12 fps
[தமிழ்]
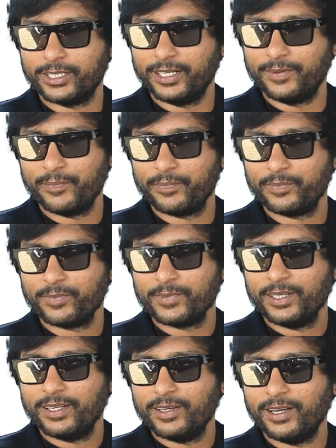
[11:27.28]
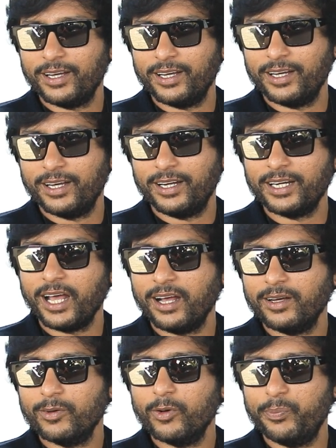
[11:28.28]
கொடுத்தேன் அண்ணா
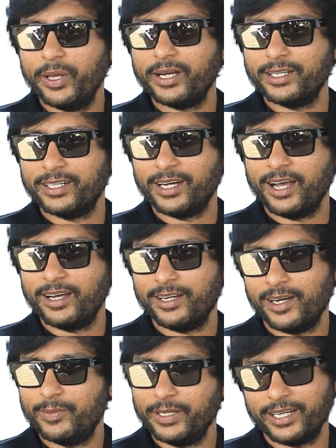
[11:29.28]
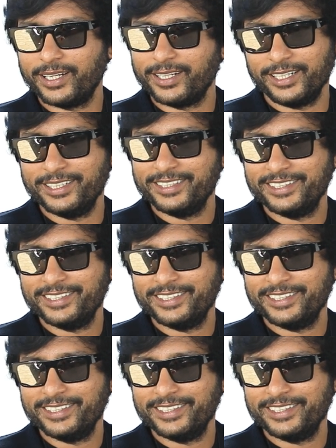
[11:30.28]
உன் பேர் என்னண்ணா அப்படி கேட்டாங்க